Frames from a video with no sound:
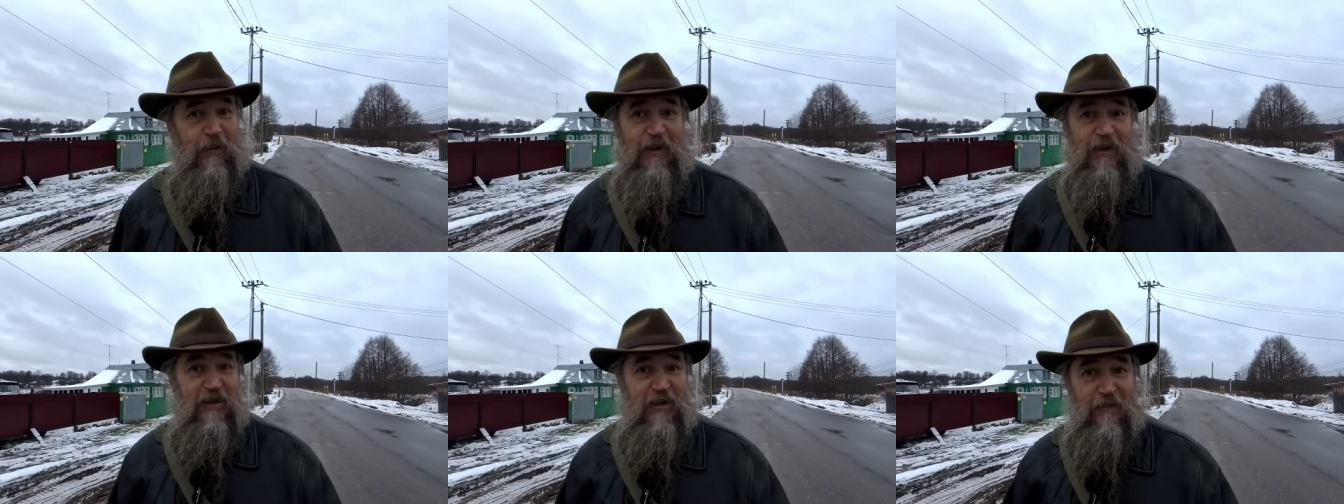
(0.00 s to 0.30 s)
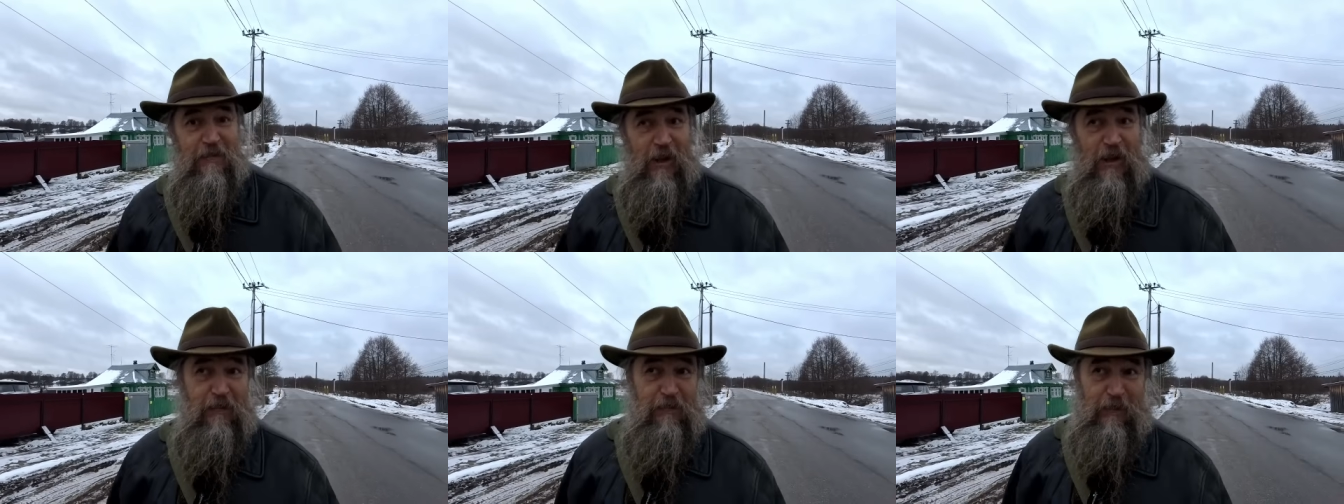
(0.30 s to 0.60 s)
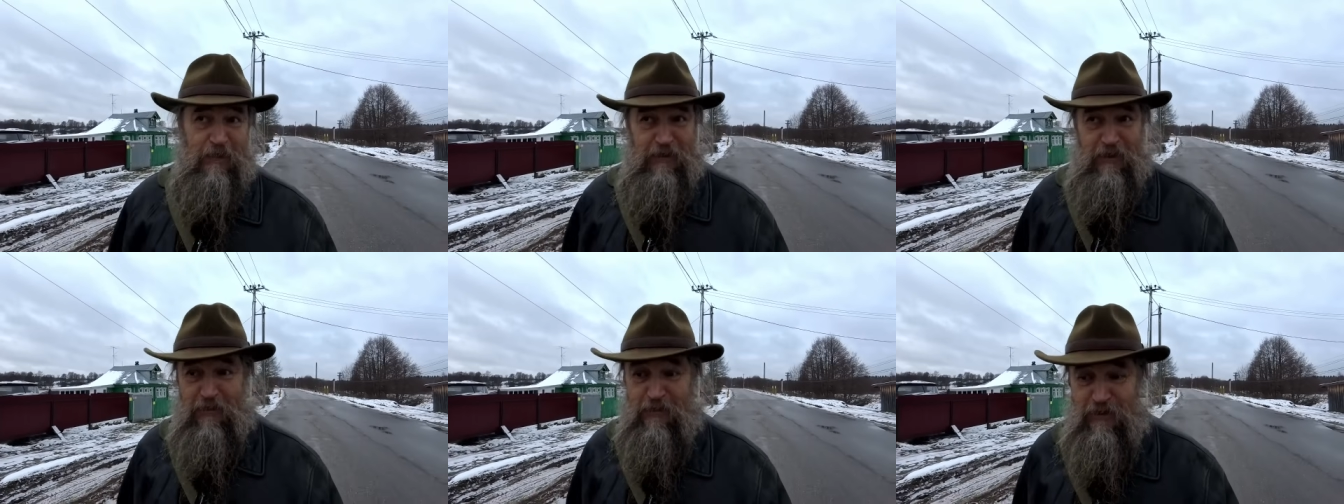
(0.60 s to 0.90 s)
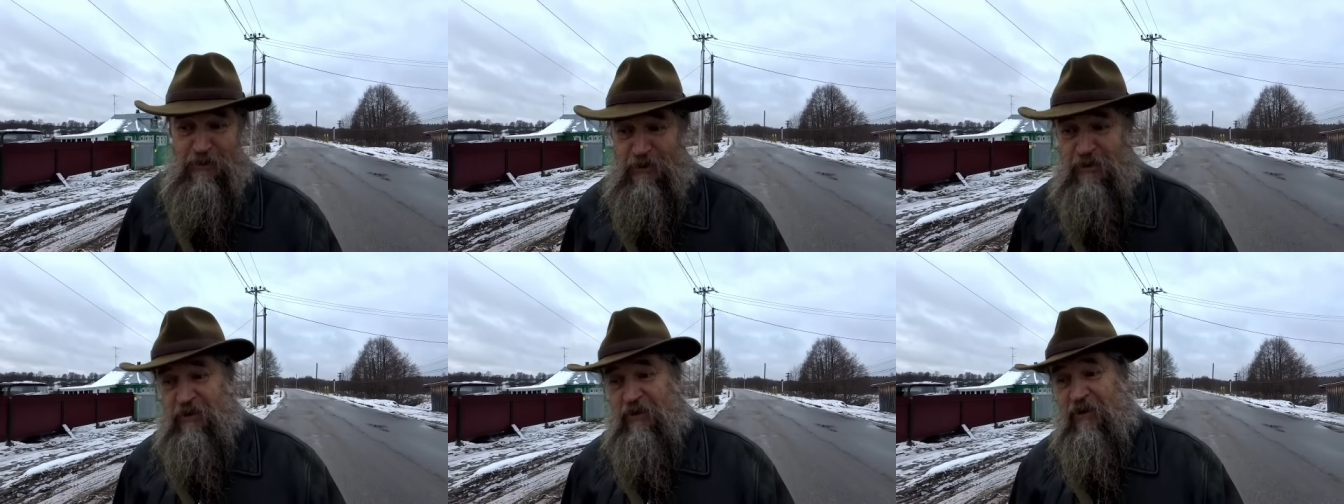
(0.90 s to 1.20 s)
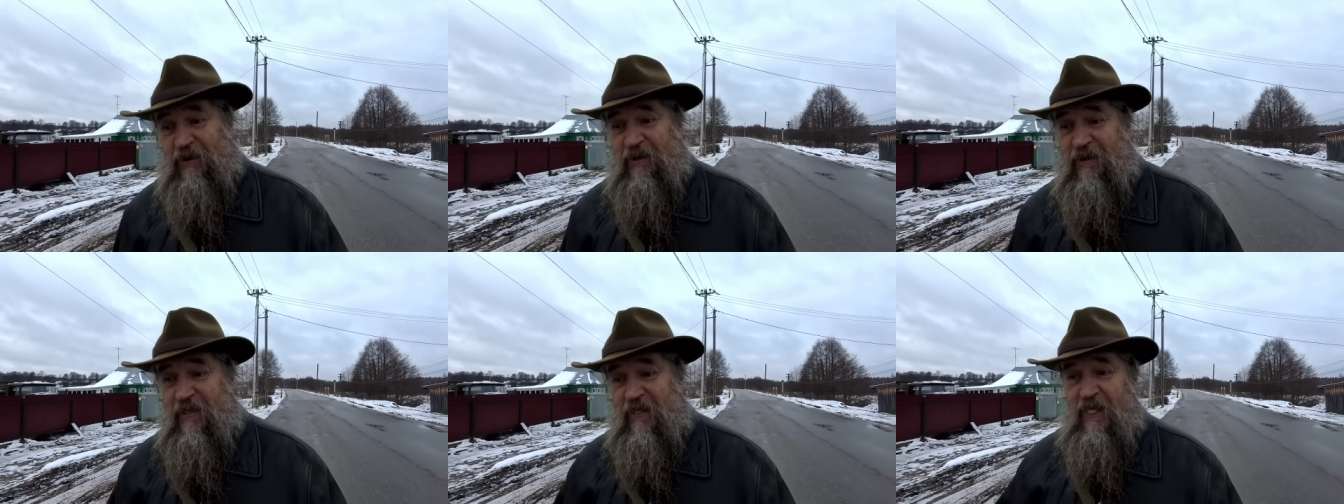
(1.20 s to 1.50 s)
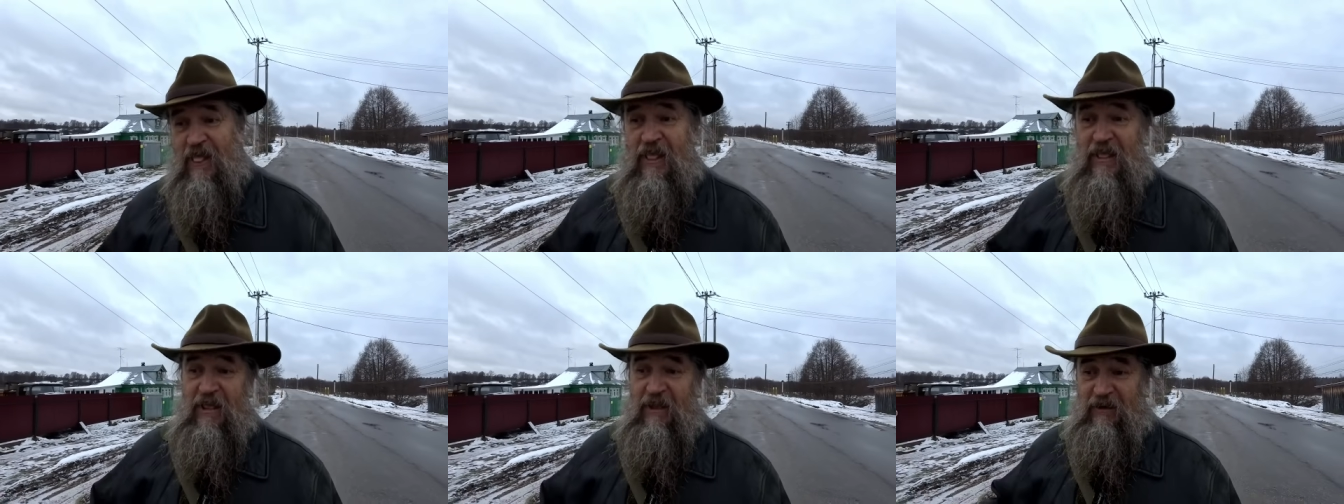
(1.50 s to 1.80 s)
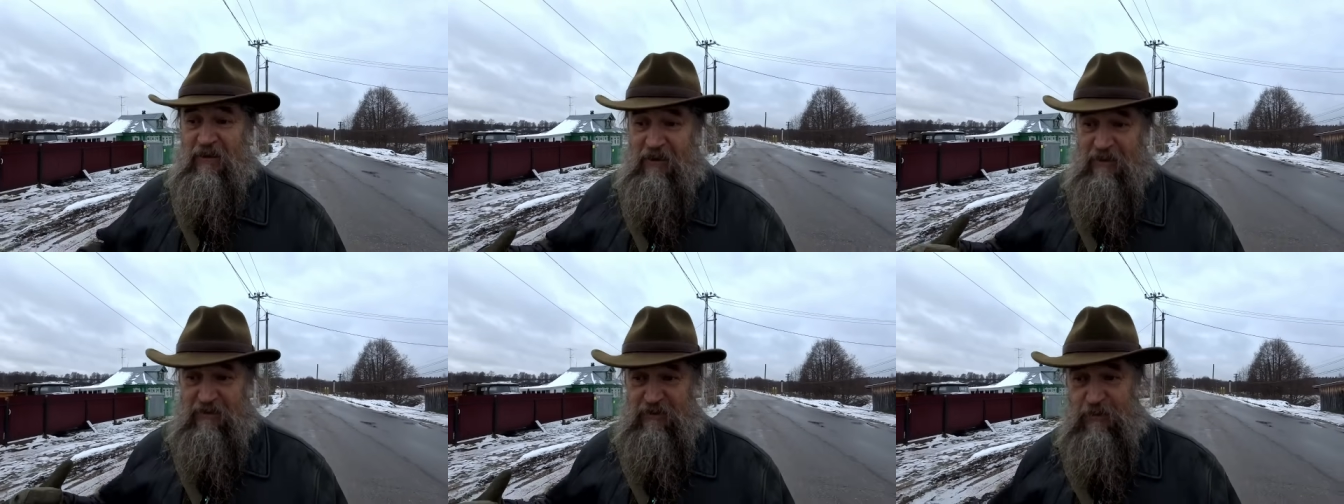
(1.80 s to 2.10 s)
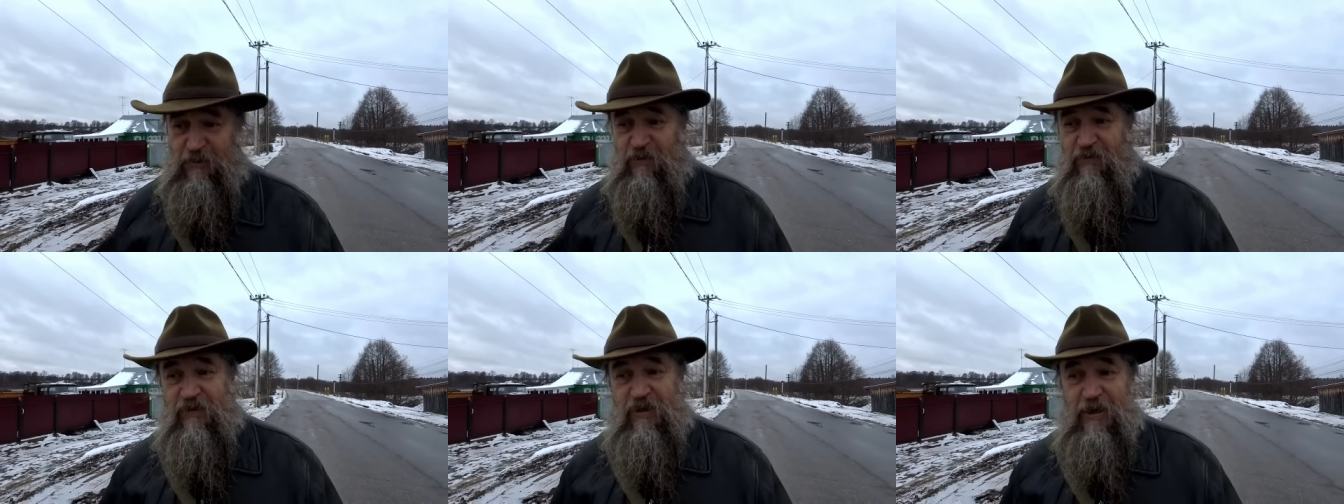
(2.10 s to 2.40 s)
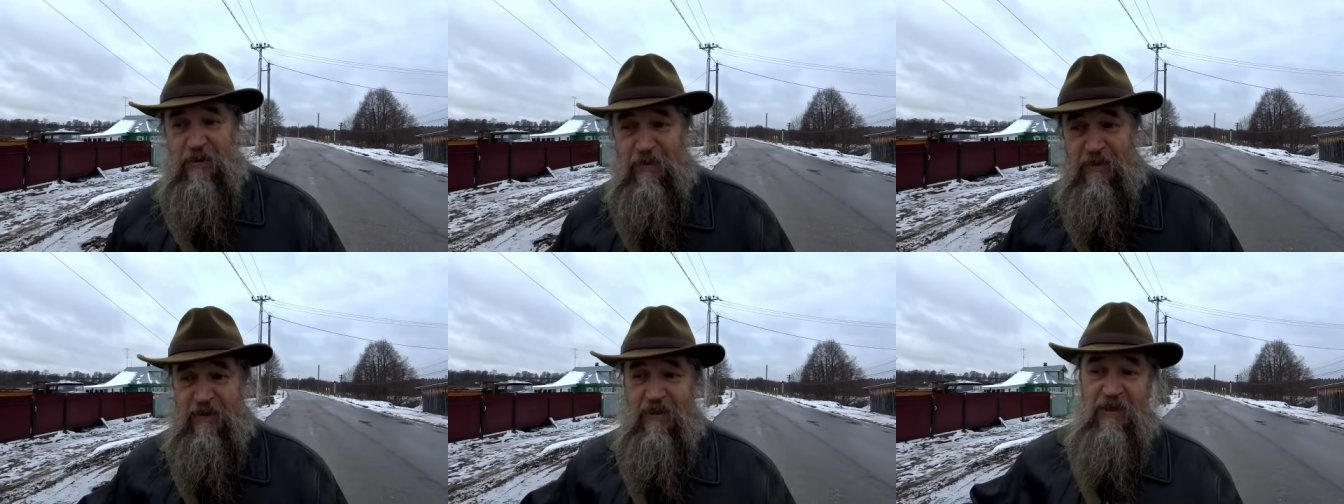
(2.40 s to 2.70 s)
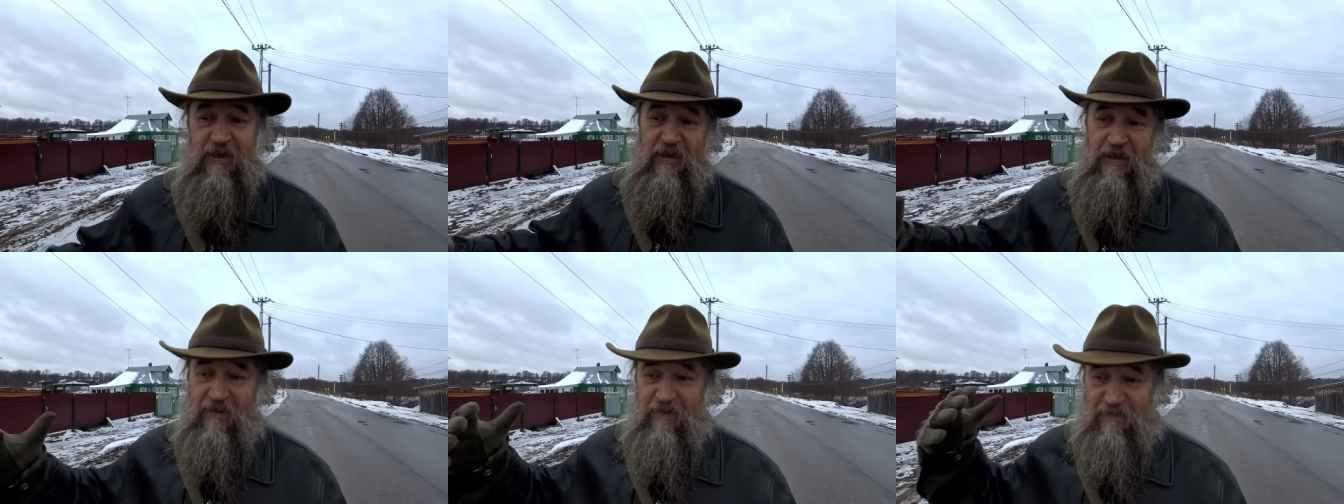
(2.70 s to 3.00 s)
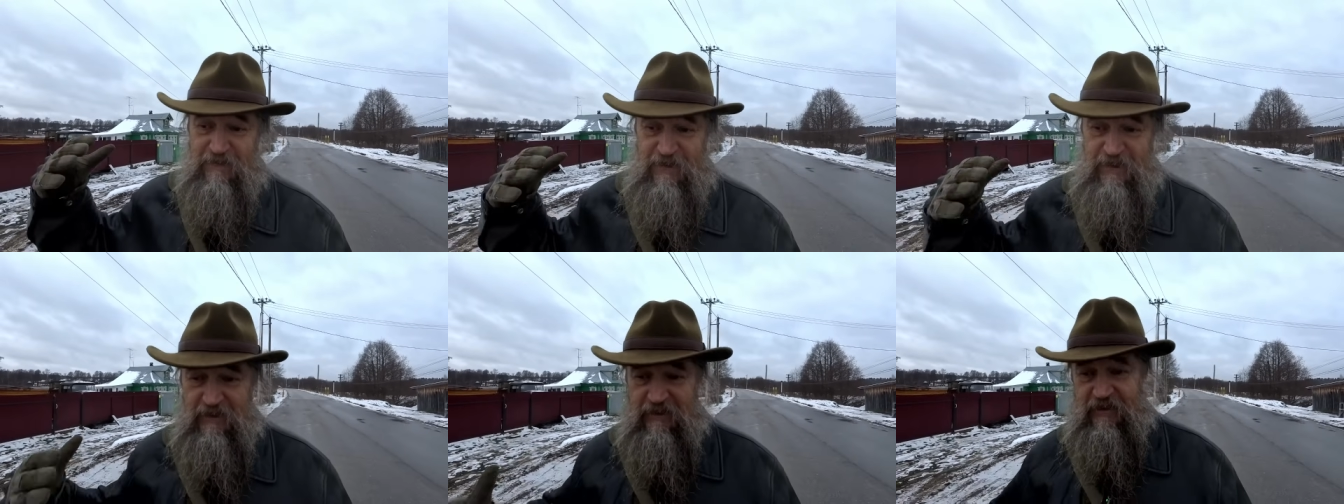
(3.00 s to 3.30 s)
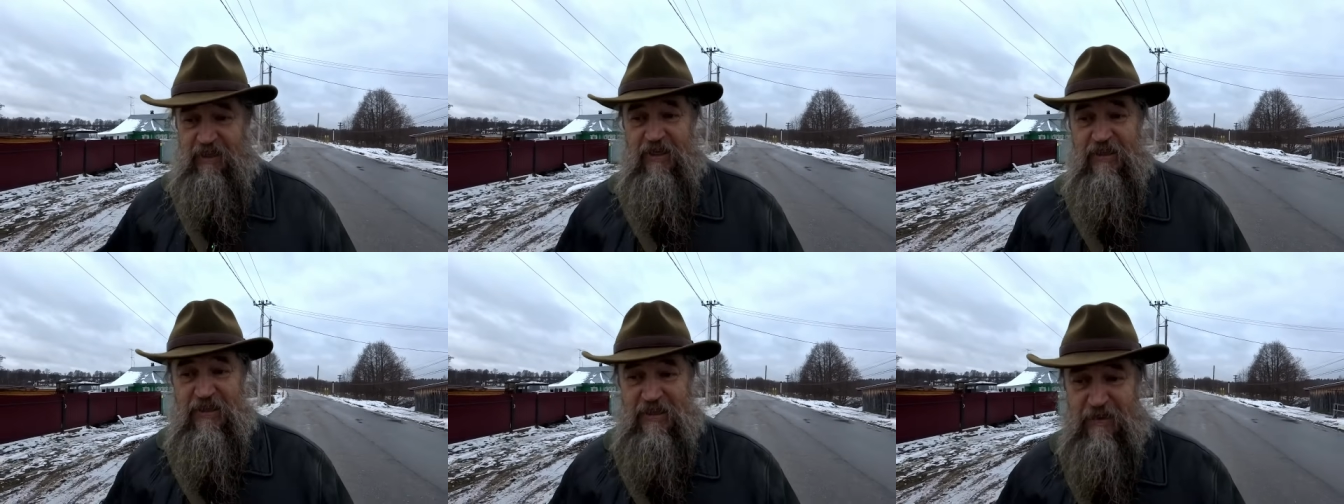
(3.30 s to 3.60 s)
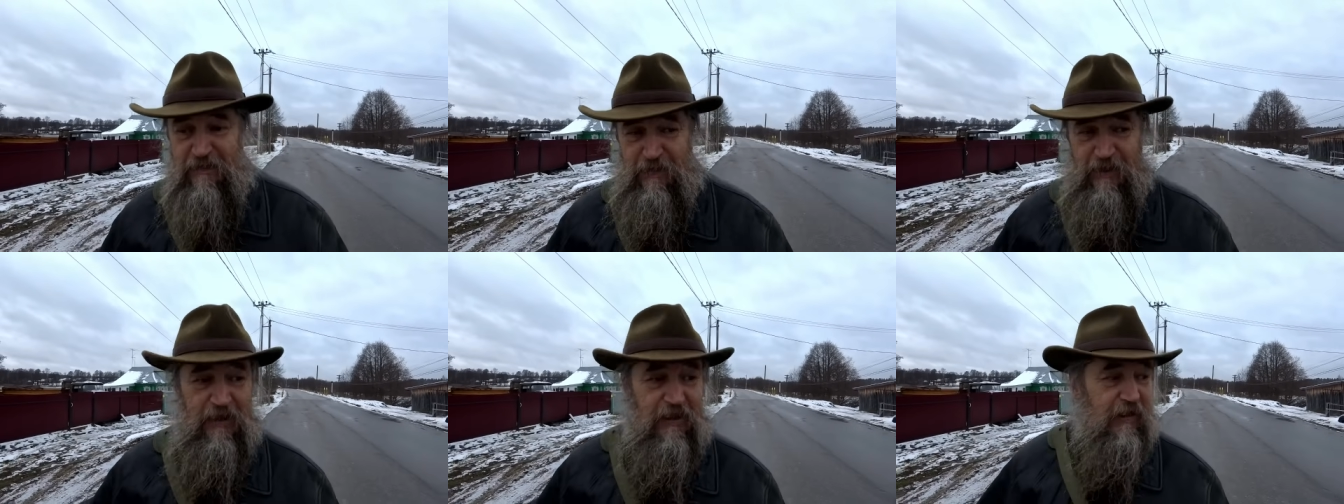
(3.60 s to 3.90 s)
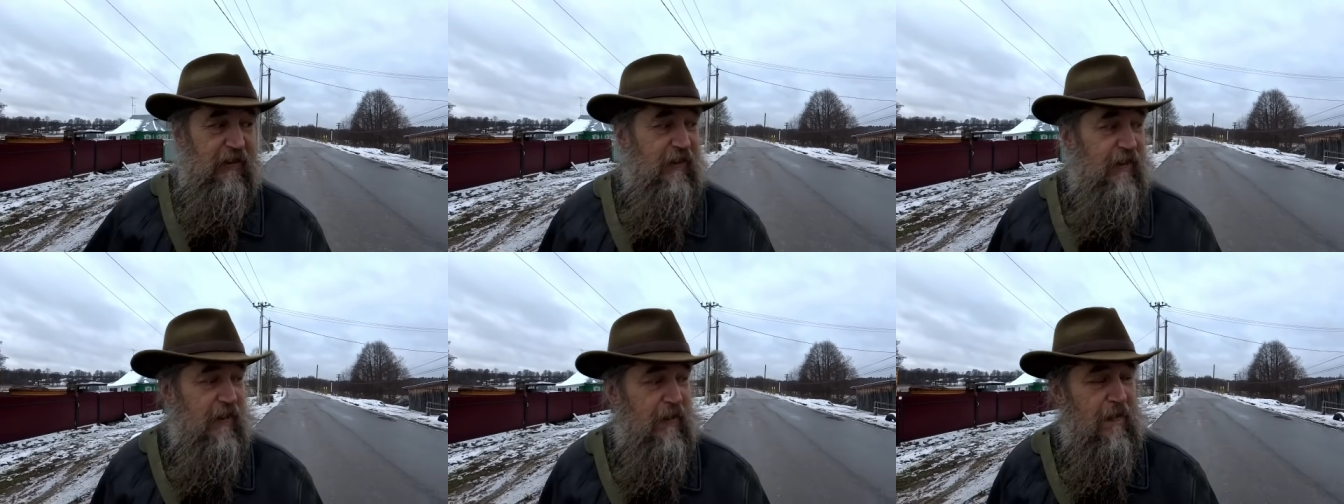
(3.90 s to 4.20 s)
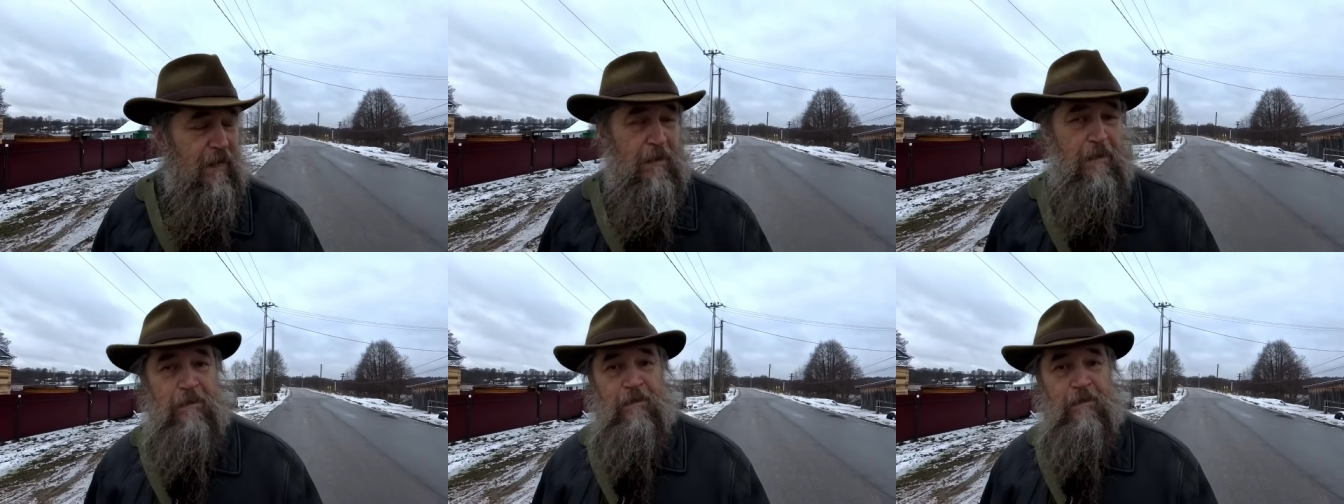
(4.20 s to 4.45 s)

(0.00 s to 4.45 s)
принимал, потому что к этому времени все танцы были,